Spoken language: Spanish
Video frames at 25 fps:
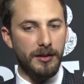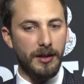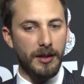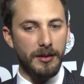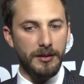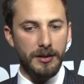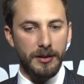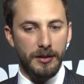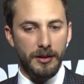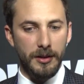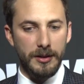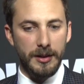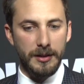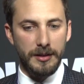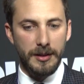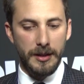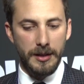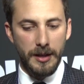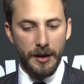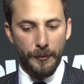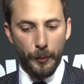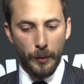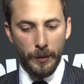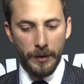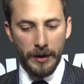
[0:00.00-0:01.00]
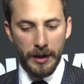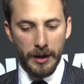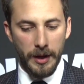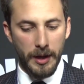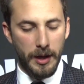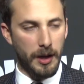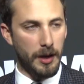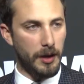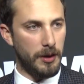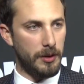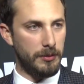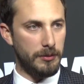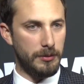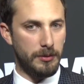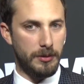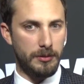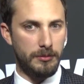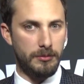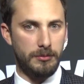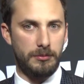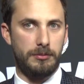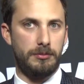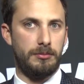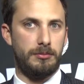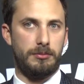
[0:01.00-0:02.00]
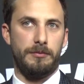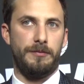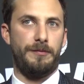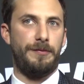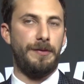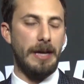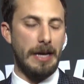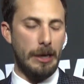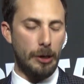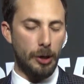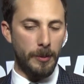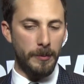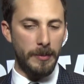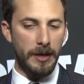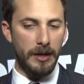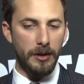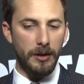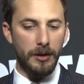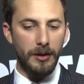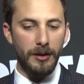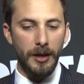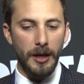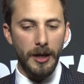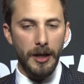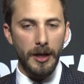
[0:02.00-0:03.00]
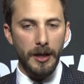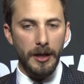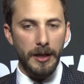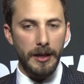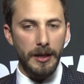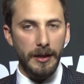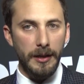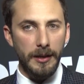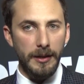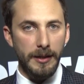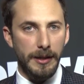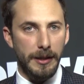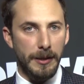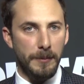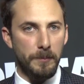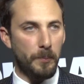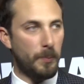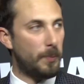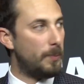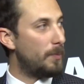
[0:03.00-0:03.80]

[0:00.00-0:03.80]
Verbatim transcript: Tres Idiotas allá fue un fenómeno y